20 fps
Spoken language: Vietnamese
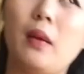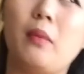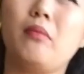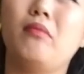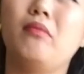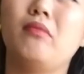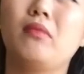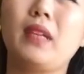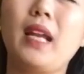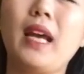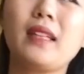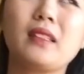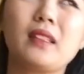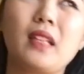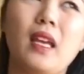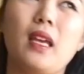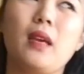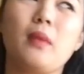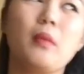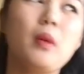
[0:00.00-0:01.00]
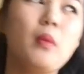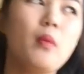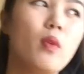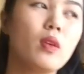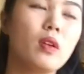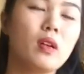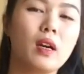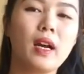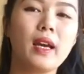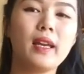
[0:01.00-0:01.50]
là đắt tiền mới
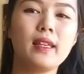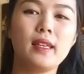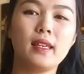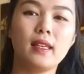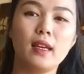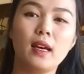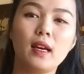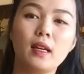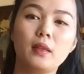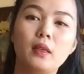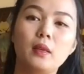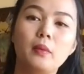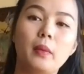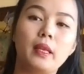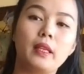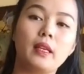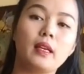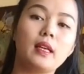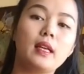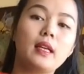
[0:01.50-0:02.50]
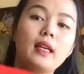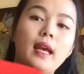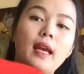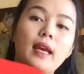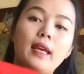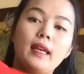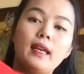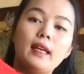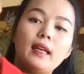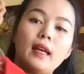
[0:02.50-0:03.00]
mua được hay gì hết, nhưng mà những cái
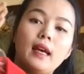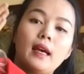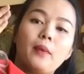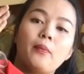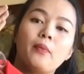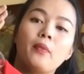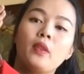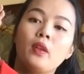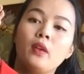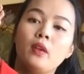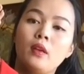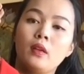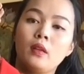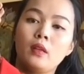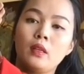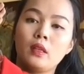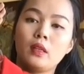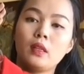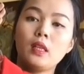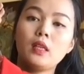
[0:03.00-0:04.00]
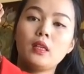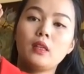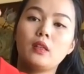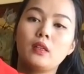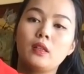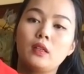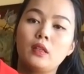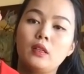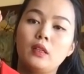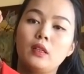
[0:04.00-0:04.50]
này á là những cái
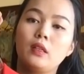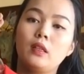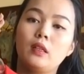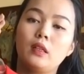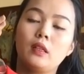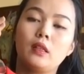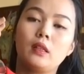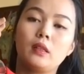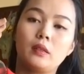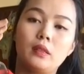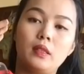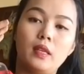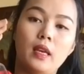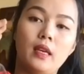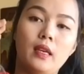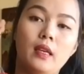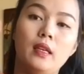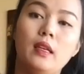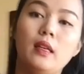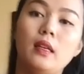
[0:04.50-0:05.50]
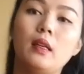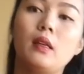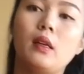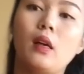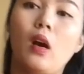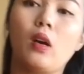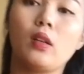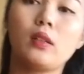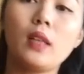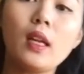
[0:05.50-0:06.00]
người chị á,
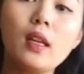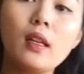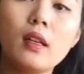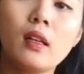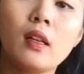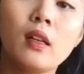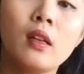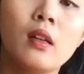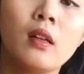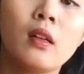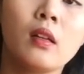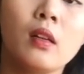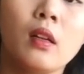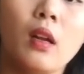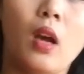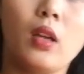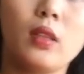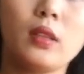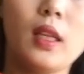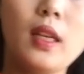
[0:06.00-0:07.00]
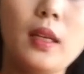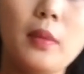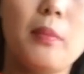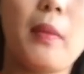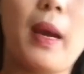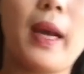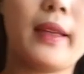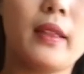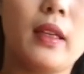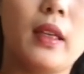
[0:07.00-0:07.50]
họ thích
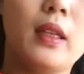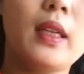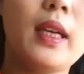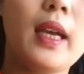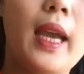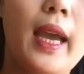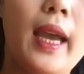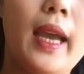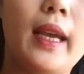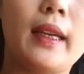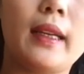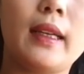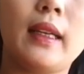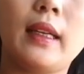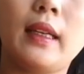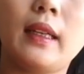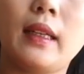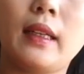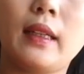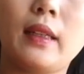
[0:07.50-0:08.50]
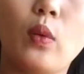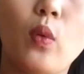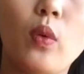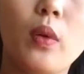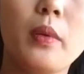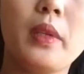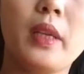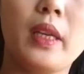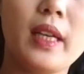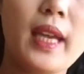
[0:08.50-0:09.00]
mặc những cái hàng của
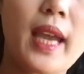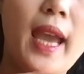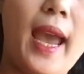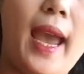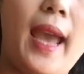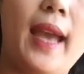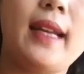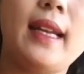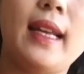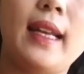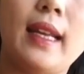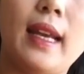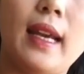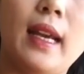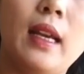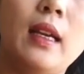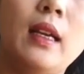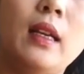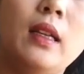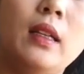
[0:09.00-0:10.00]
những cái hãng này nè,